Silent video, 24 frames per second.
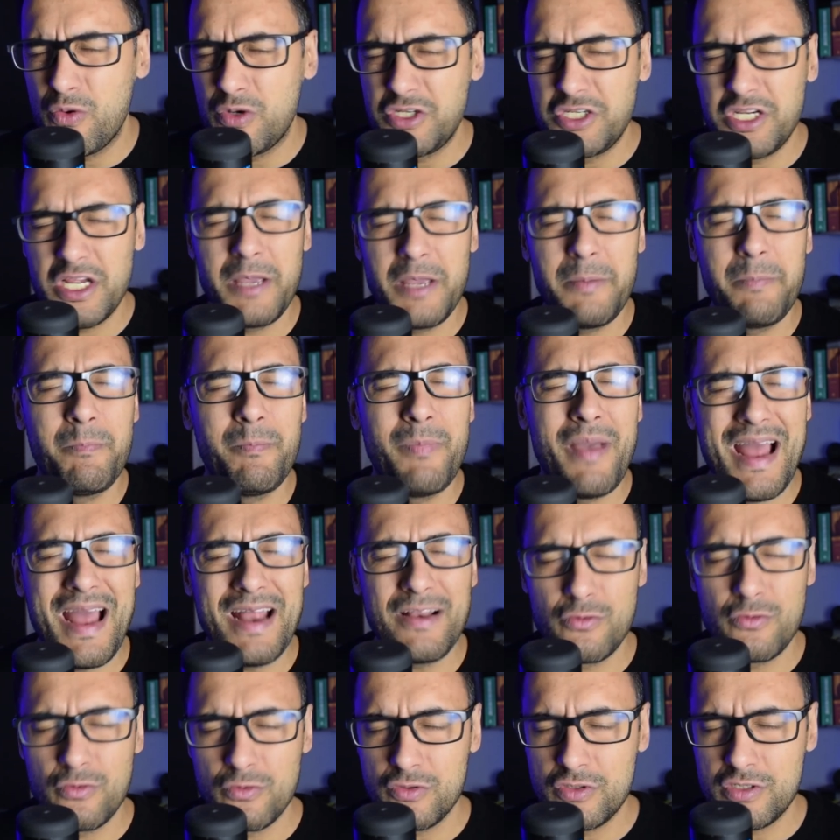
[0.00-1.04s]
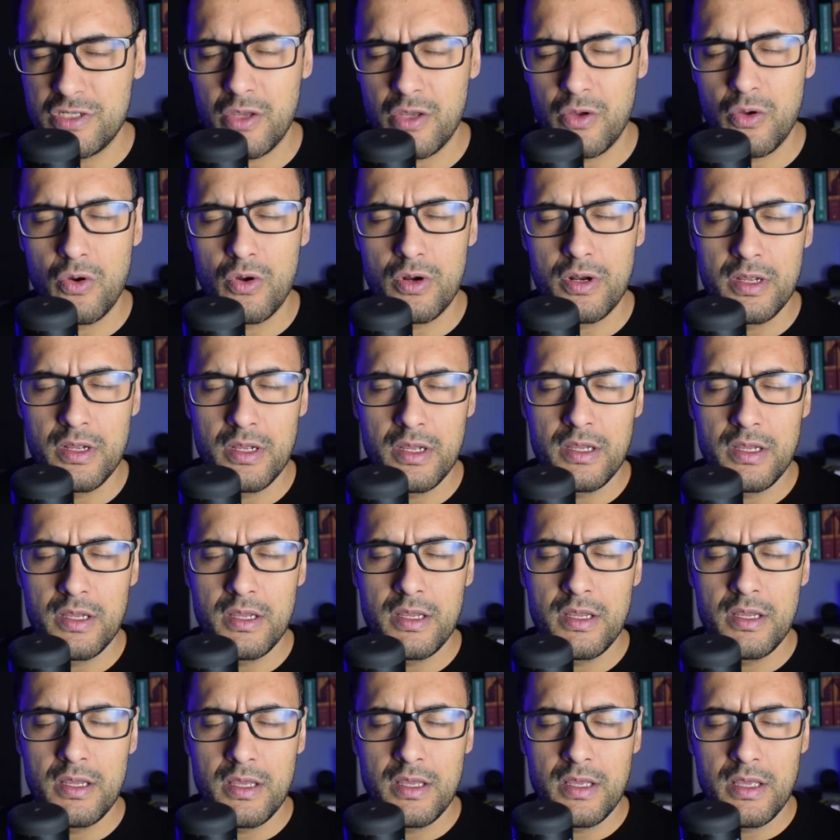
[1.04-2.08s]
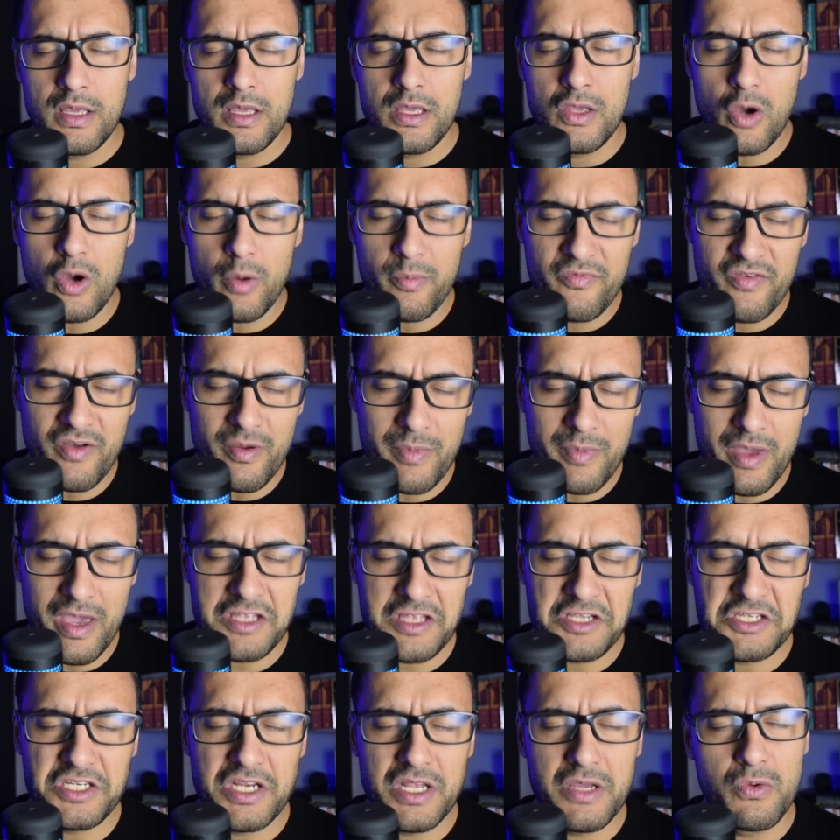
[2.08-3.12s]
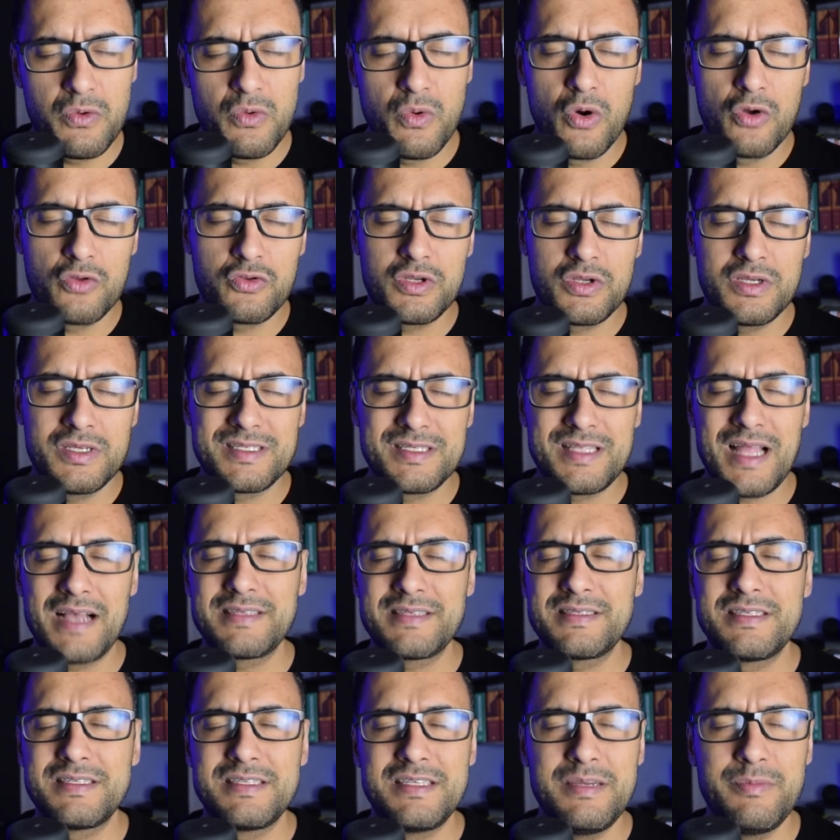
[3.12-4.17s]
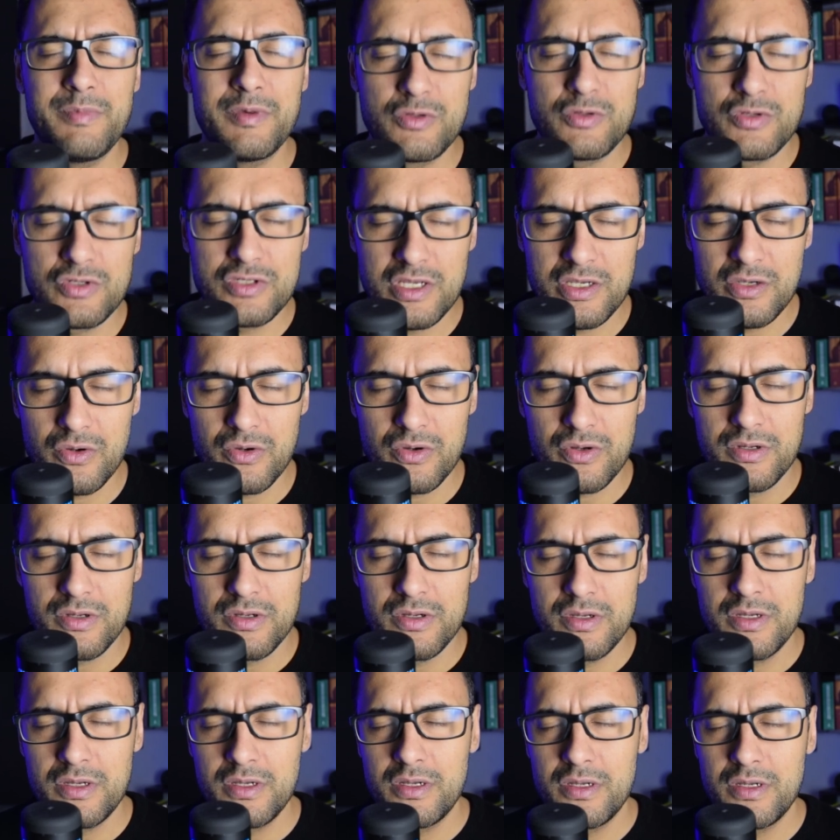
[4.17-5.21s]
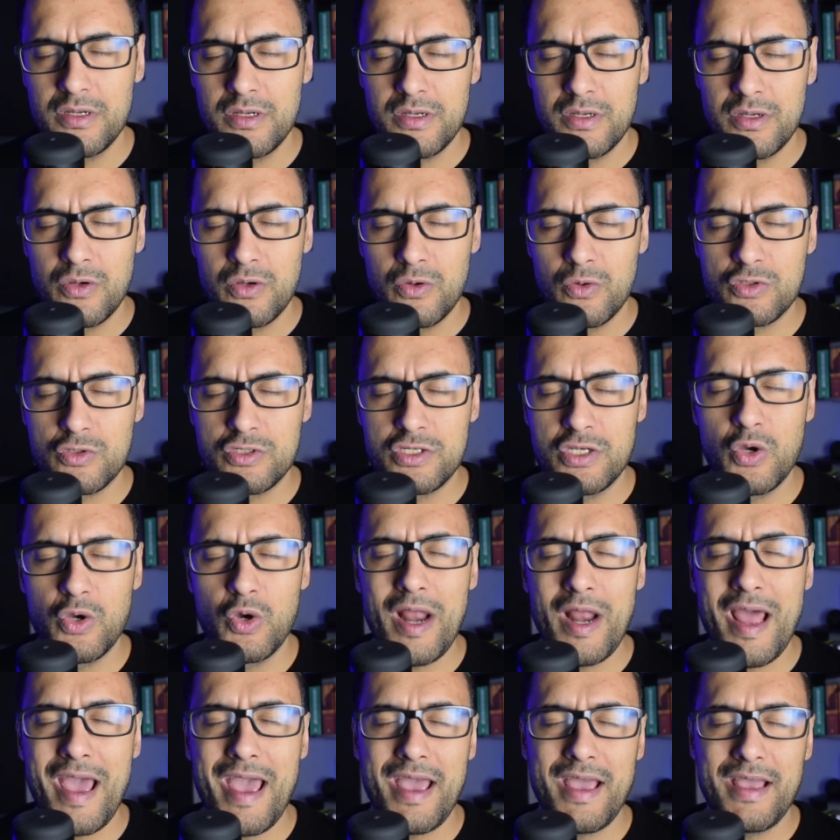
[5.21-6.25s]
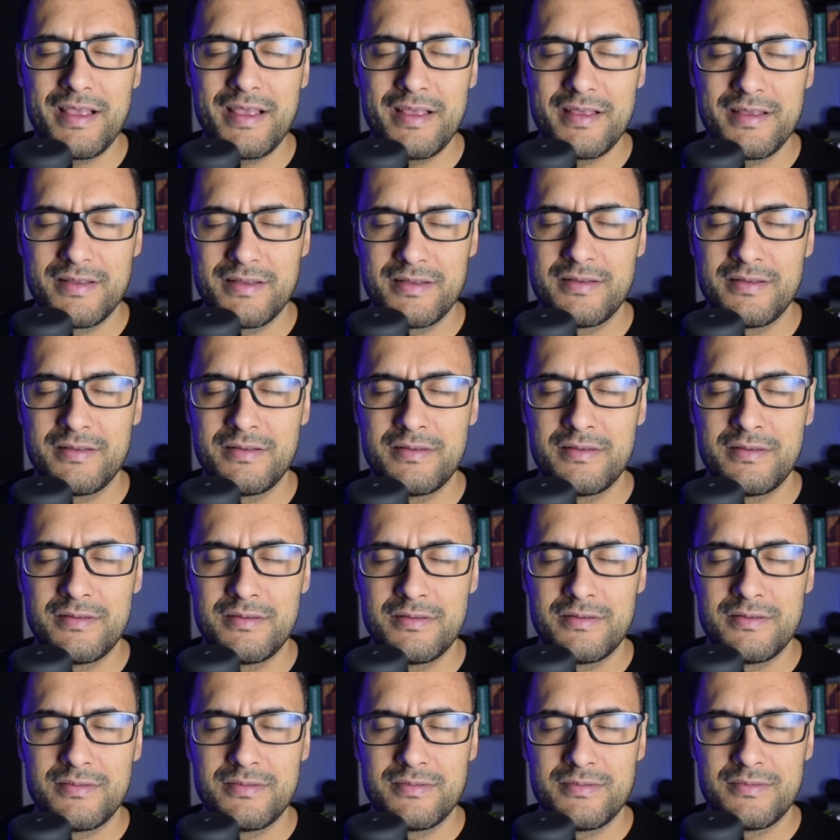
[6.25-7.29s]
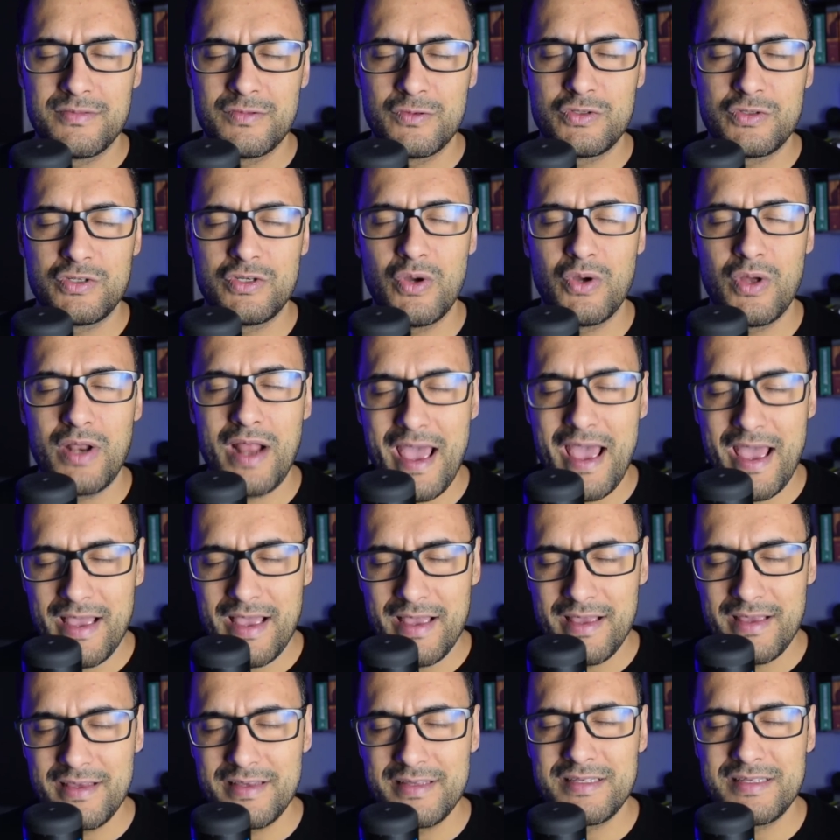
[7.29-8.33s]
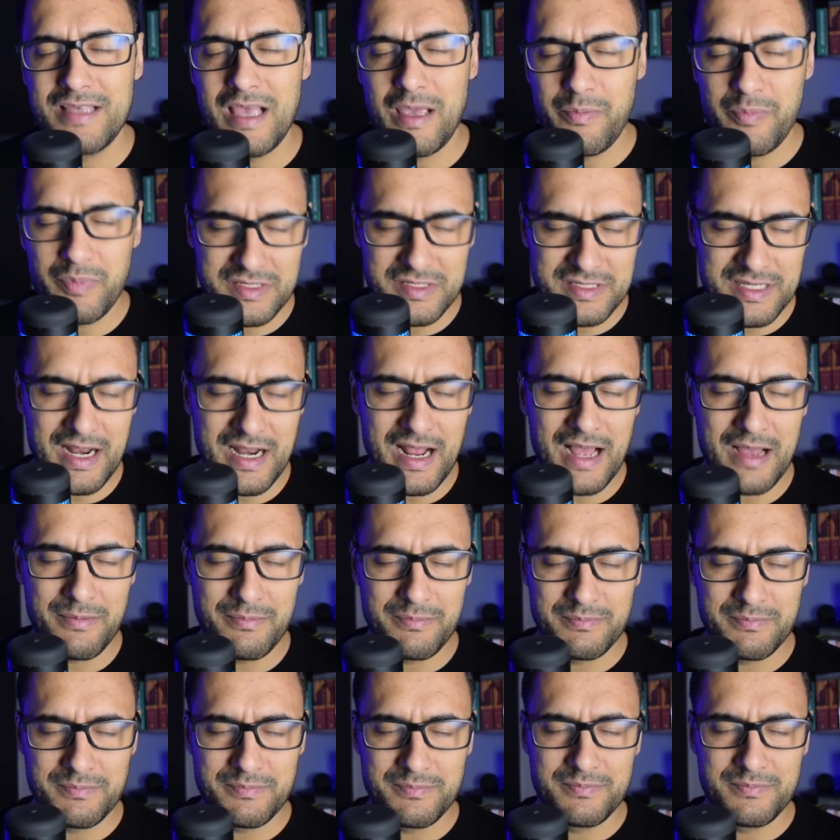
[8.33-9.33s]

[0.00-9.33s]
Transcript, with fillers: ou que chegue perto do Senhor, e obviamente nenhum outro que está acima do Senhor. O Senhor é. O Senhor é e sempre será.